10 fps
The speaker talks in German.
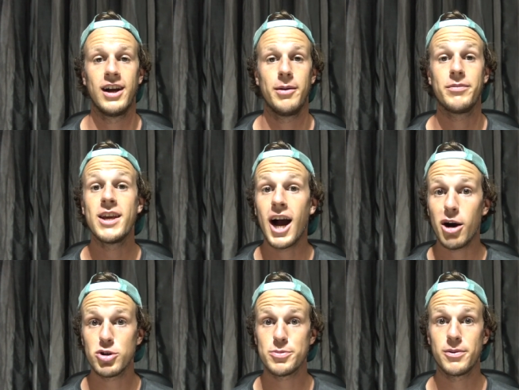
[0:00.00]
ähm, die
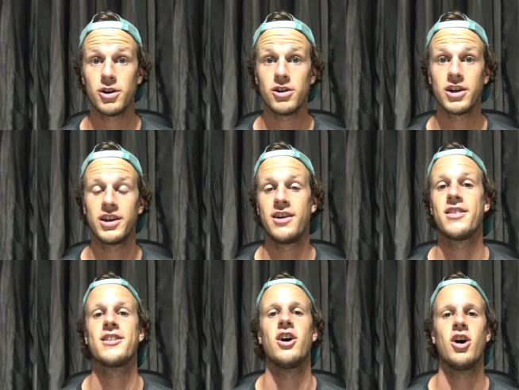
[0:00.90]
Hauptsprache
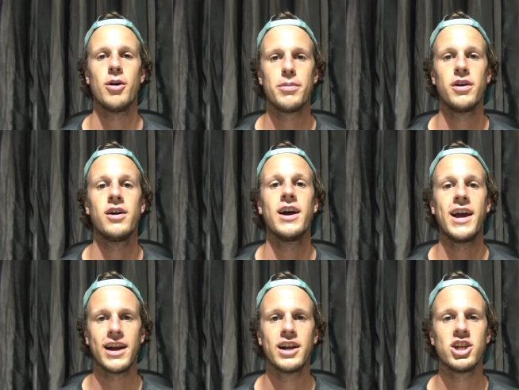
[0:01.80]
ist aber
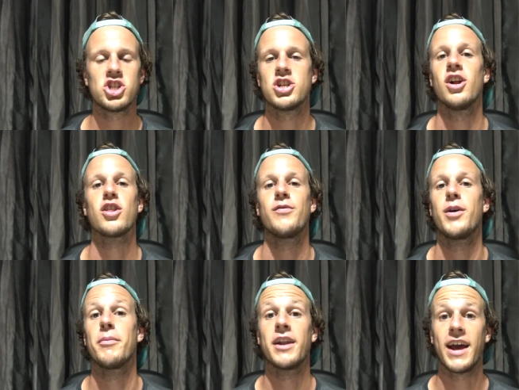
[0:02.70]
Englisch. Also
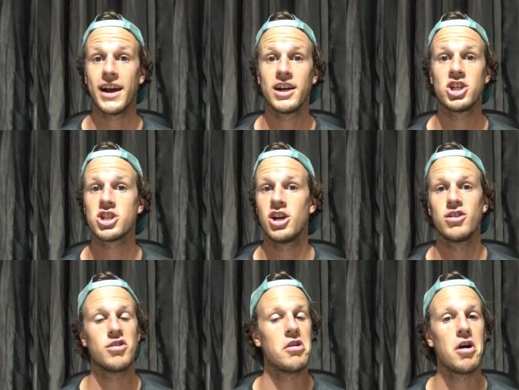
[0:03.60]
wenn man Englisch
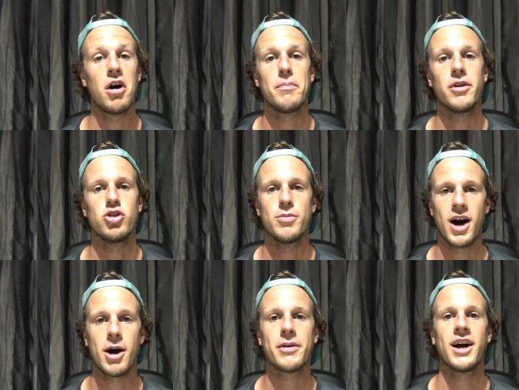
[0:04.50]
kann, hat man
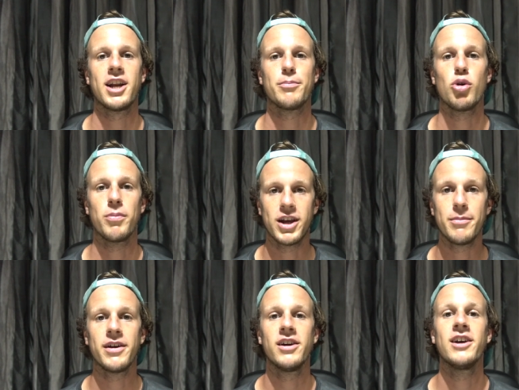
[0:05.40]
überhaupt keine
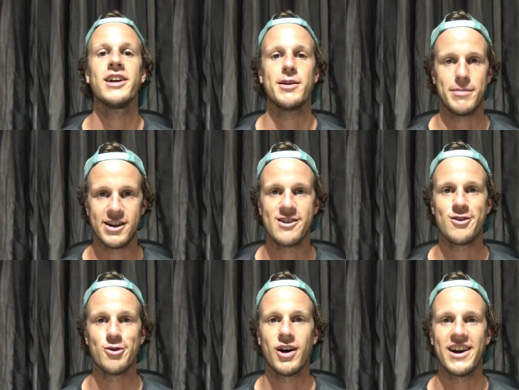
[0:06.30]
Probleme, in
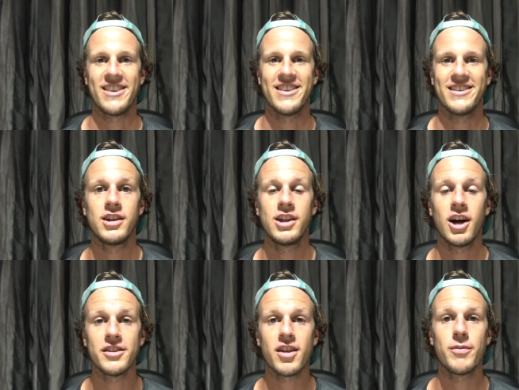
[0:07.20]
Belize zu reisen. Die
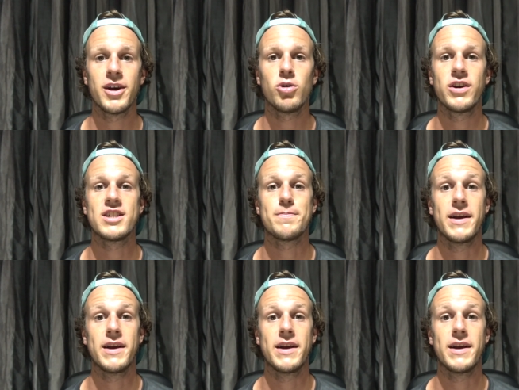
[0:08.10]
Landeswährung ist